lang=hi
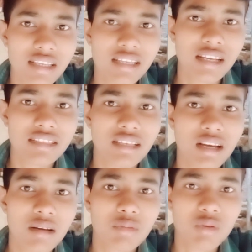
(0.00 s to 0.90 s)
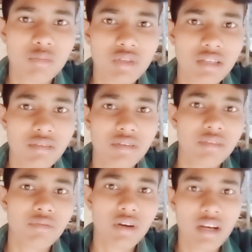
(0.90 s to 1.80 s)
गाइस आप लोग मुझे
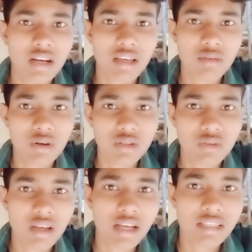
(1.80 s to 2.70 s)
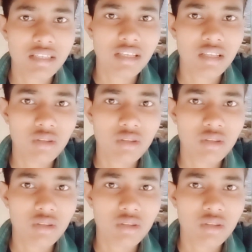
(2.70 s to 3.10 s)
वायरल करवा दोगे गाइस